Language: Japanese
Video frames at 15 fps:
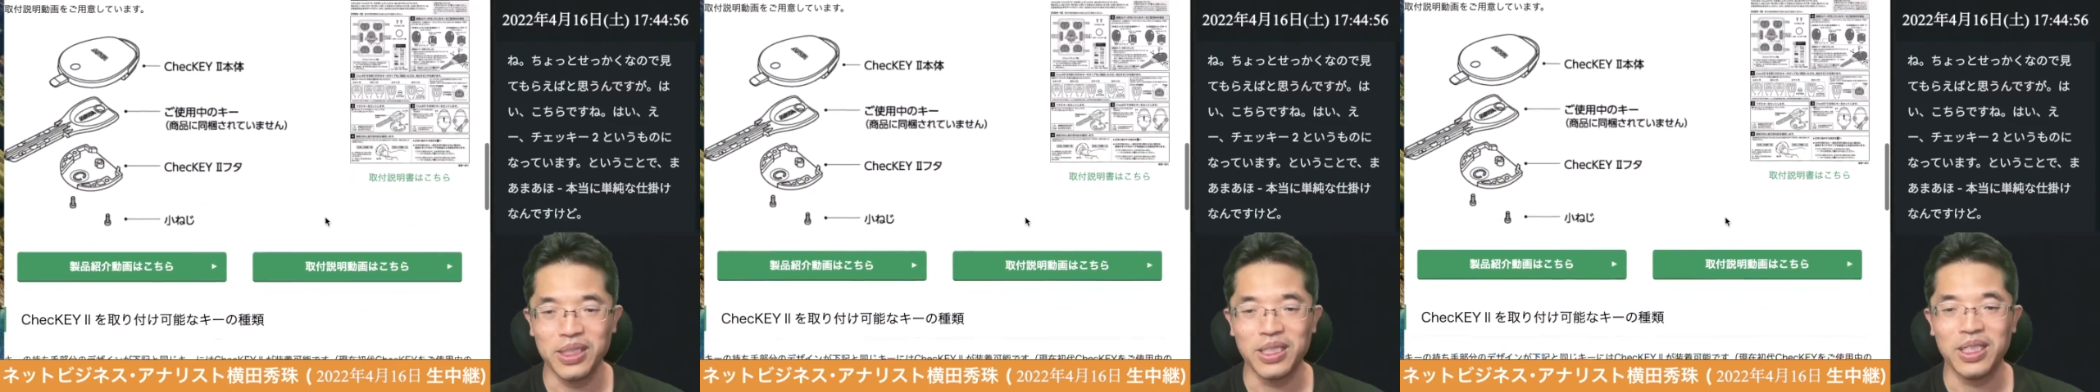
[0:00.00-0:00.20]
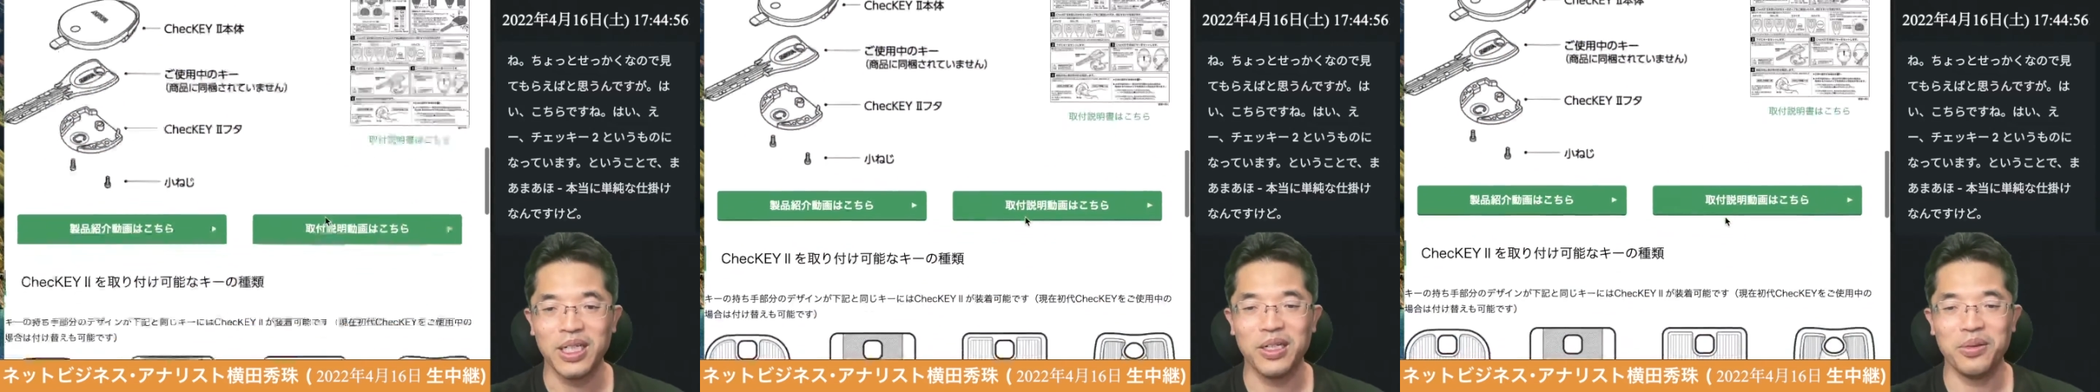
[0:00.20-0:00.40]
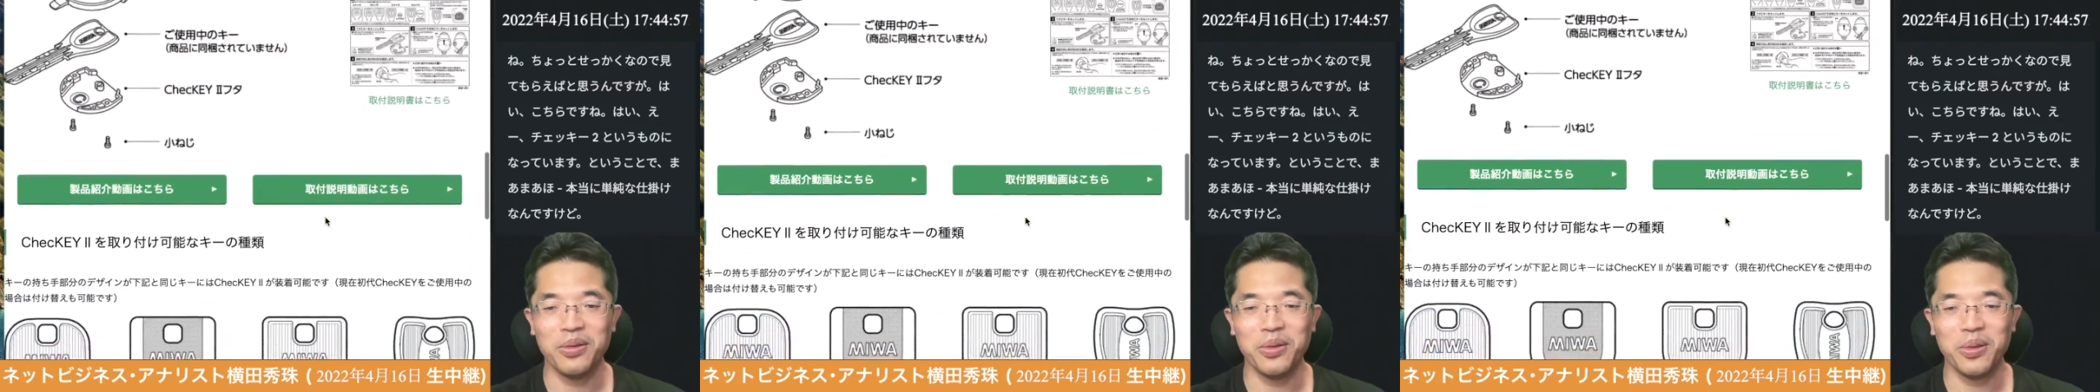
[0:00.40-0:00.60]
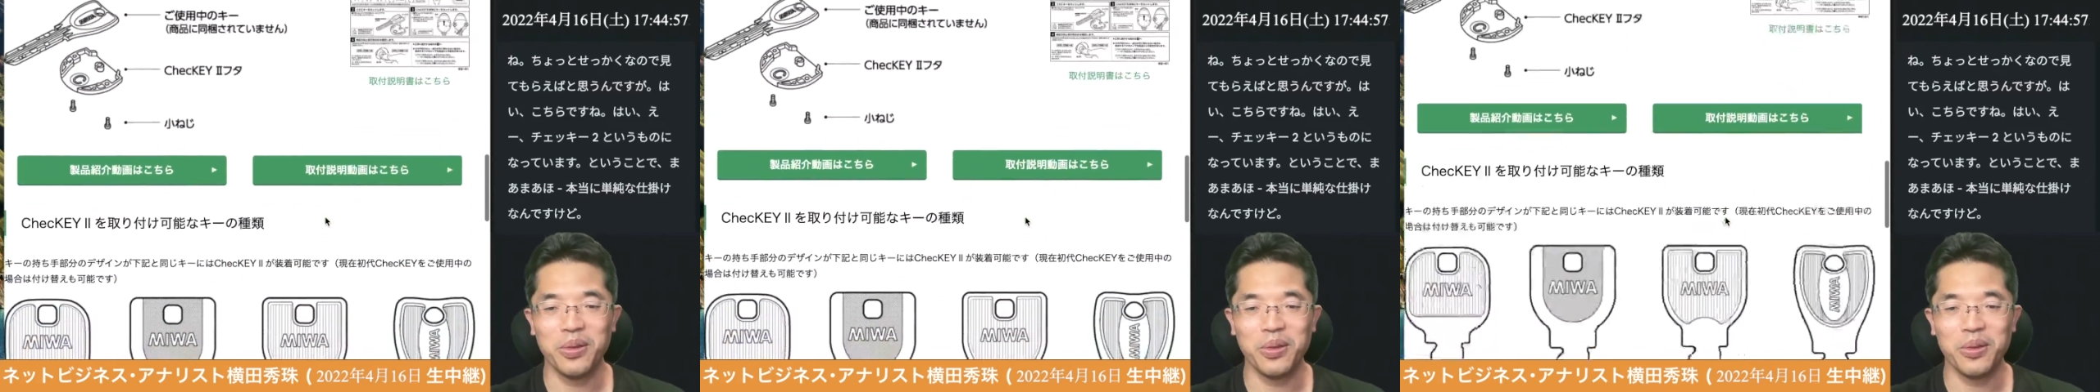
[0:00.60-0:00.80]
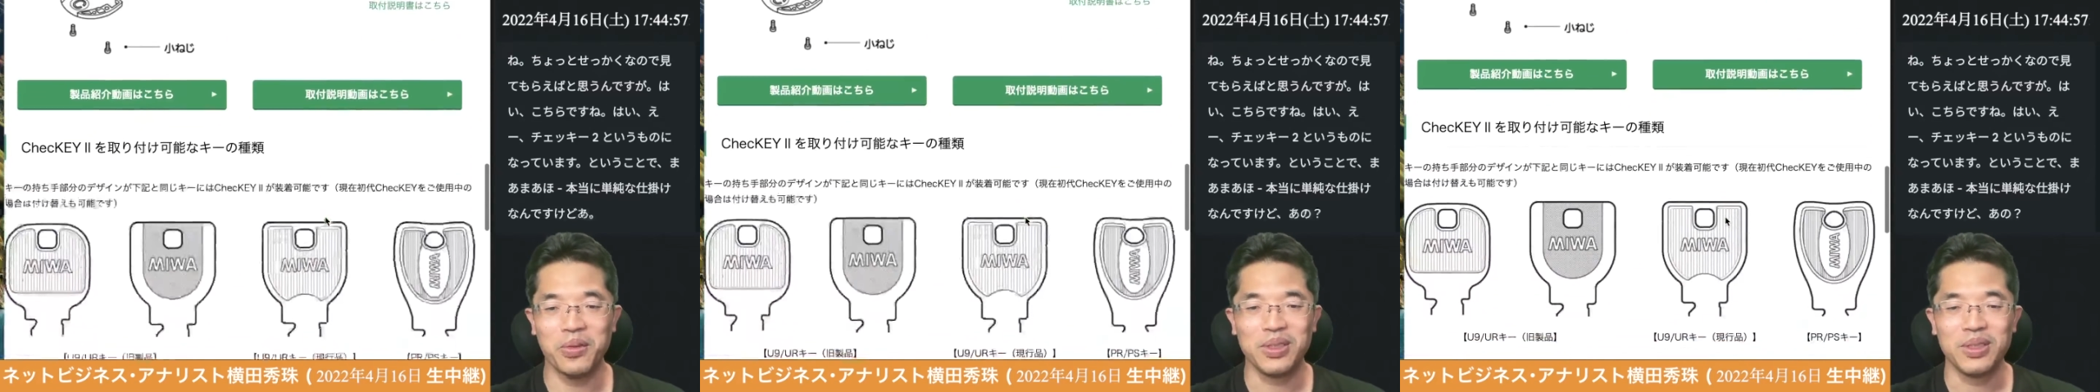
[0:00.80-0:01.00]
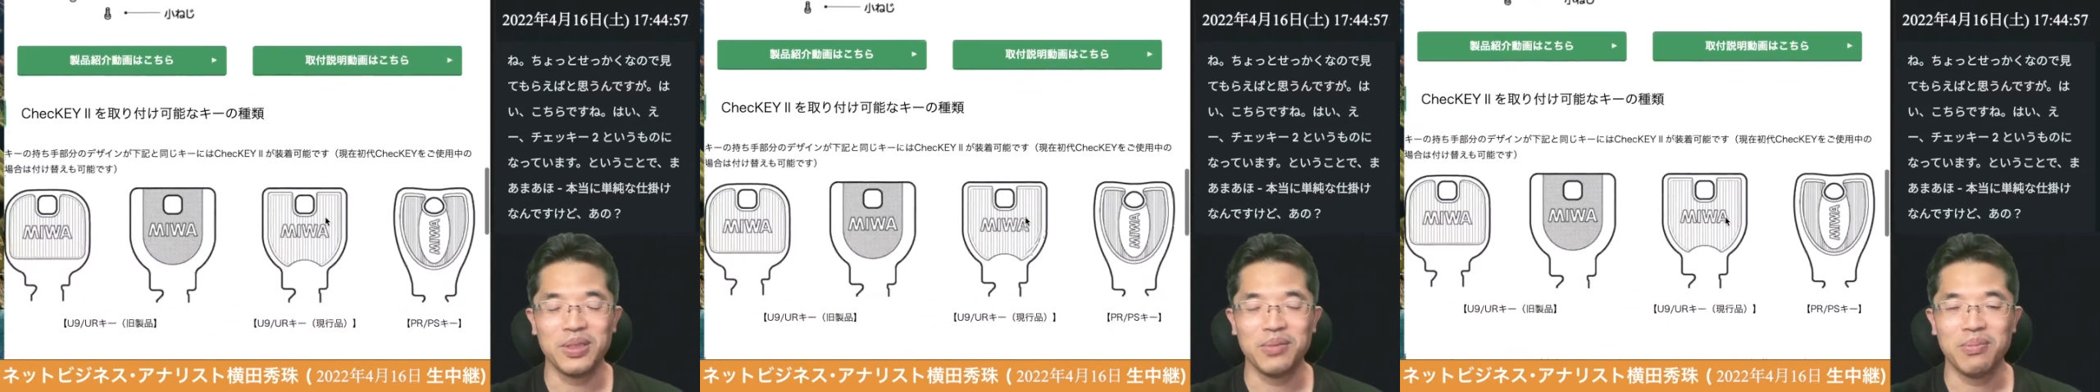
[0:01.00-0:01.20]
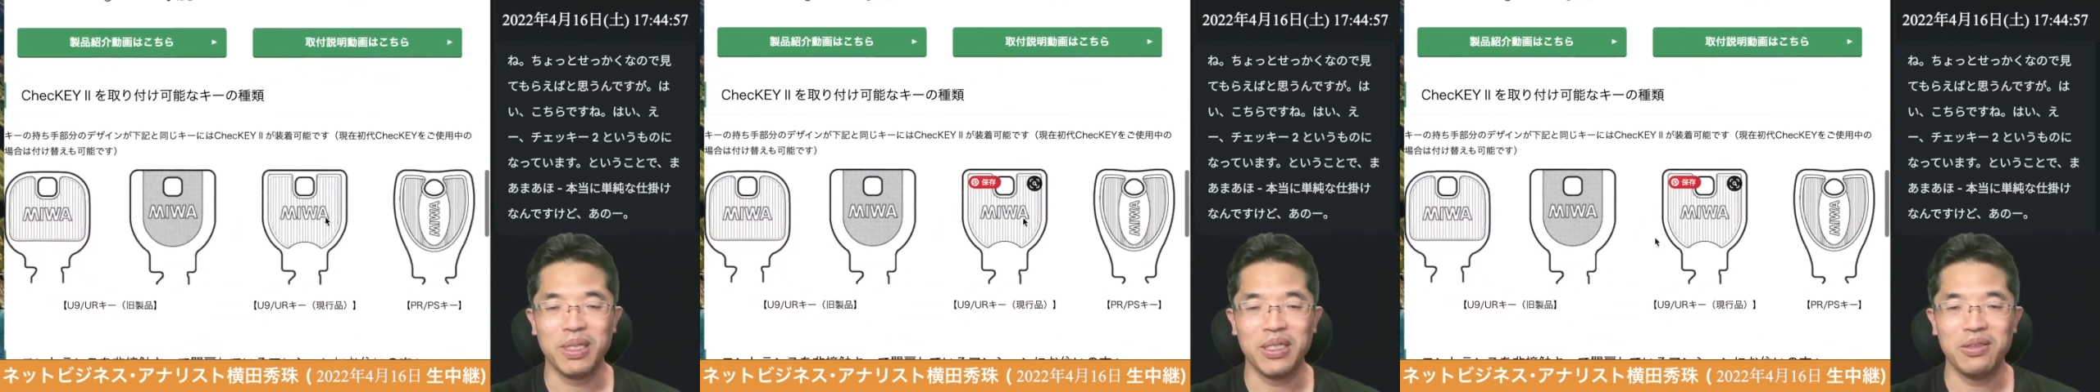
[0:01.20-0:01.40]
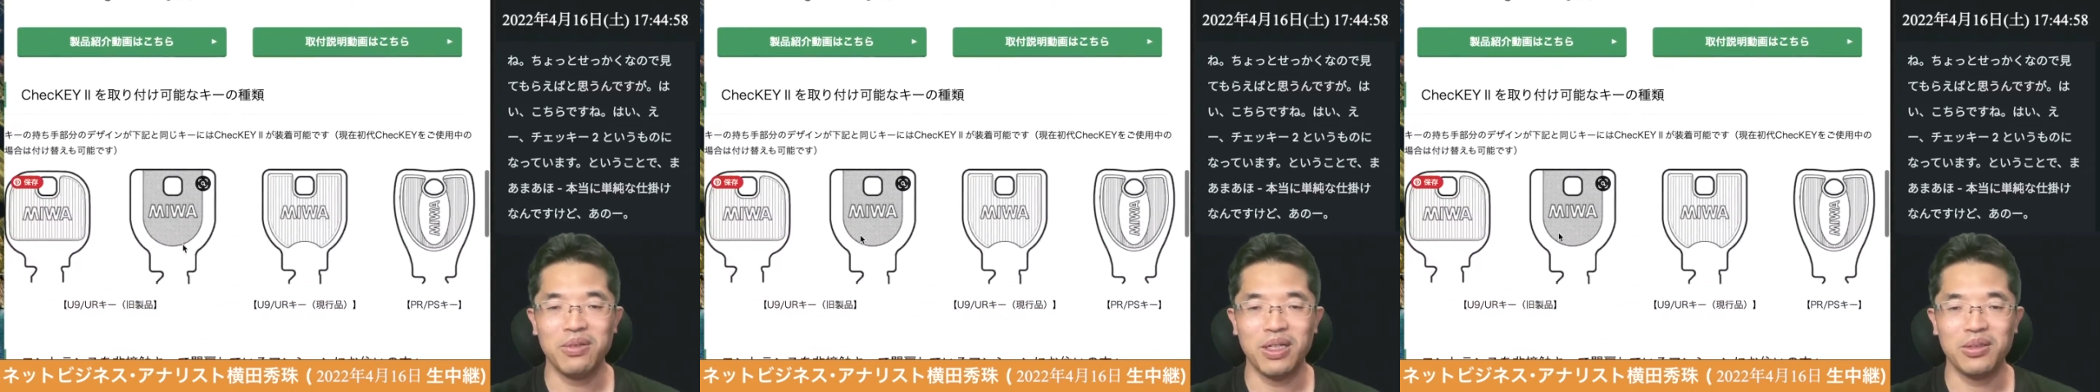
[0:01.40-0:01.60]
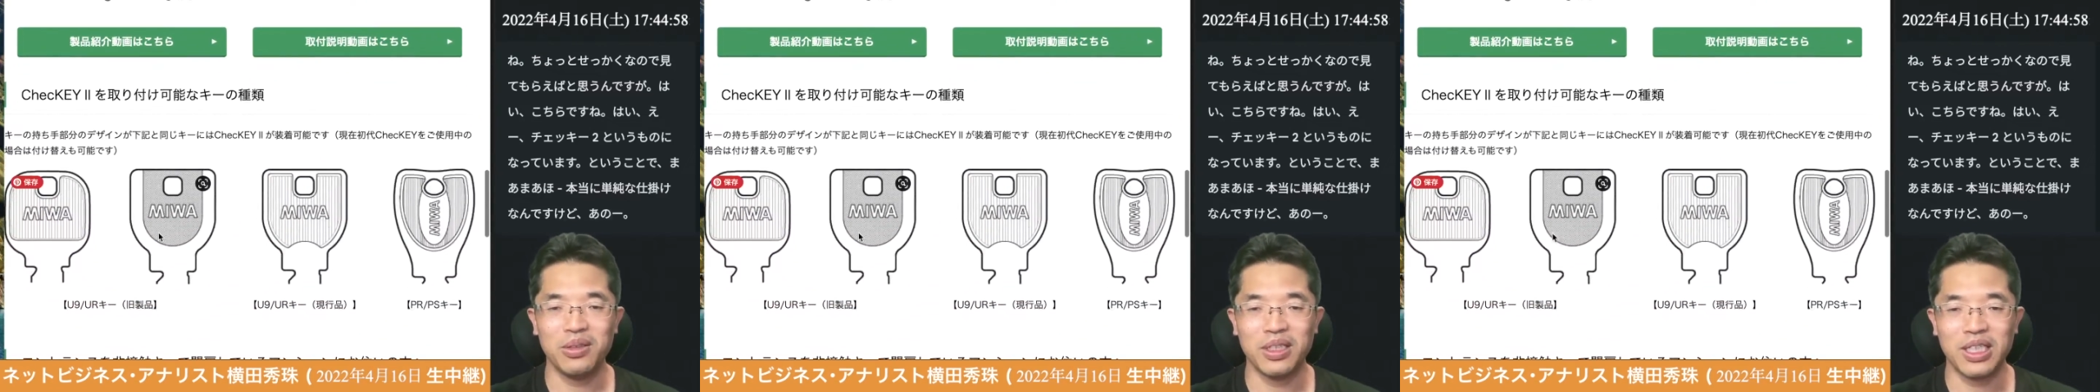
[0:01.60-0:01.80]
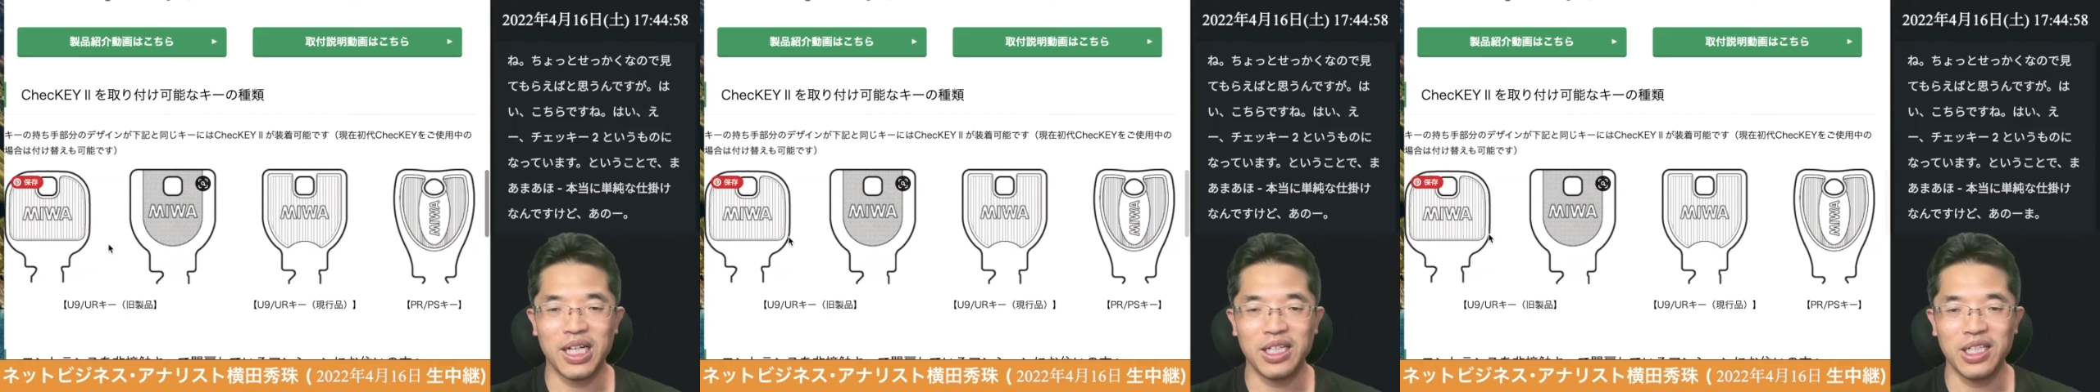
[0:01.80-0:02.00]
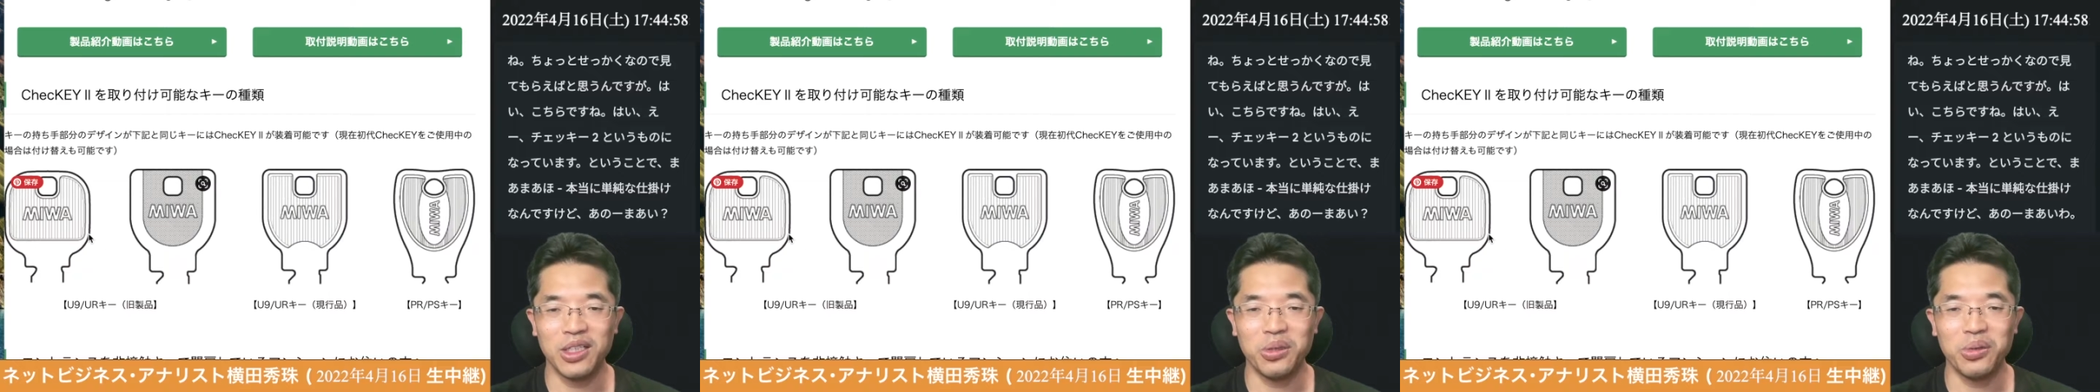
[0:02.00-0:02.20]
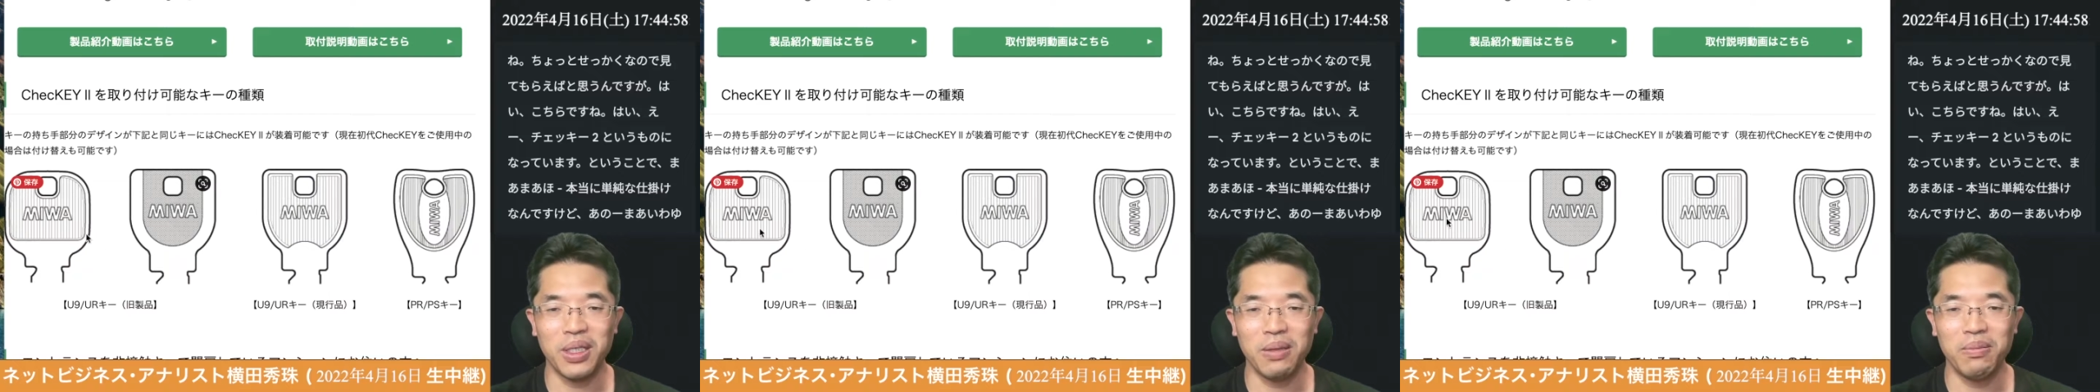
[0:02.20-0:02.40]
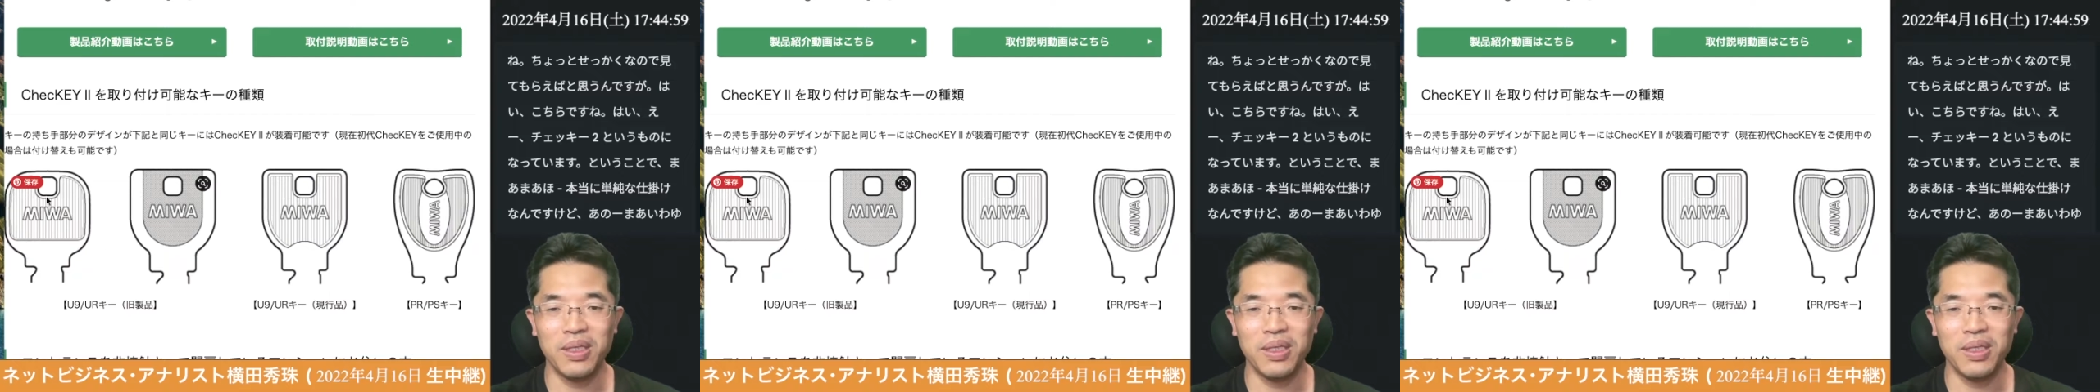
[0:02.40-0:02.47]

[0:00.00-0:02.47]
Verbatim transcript: あのー、まあ、いわゆる鍵のね、